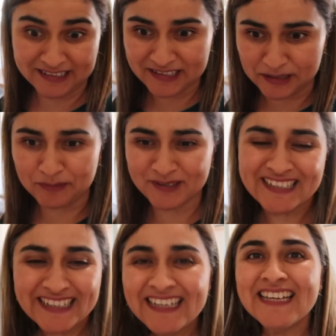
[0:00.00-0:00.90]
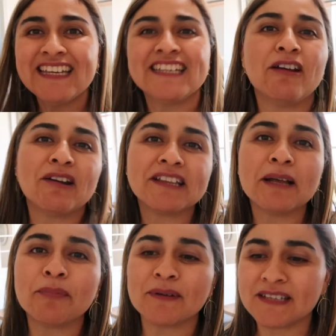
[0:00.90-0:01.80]
le hicimos. Y
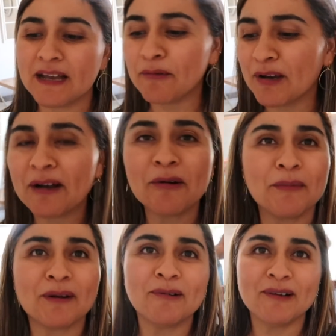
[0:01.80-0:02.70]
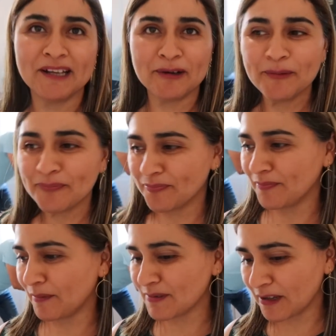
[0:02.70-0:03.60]
ahorita pues ya voy a comer con Leo.
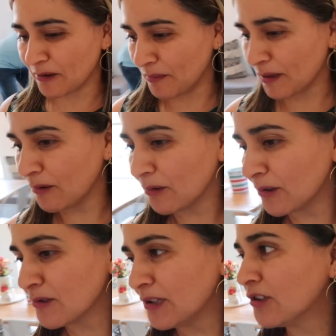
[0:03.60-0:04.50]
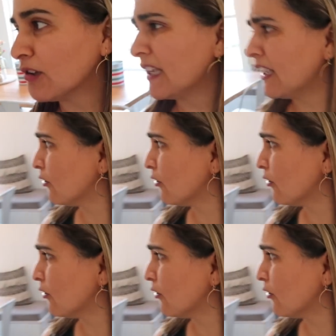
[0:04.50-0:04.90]
Vamos a comer los dos solitos, que ya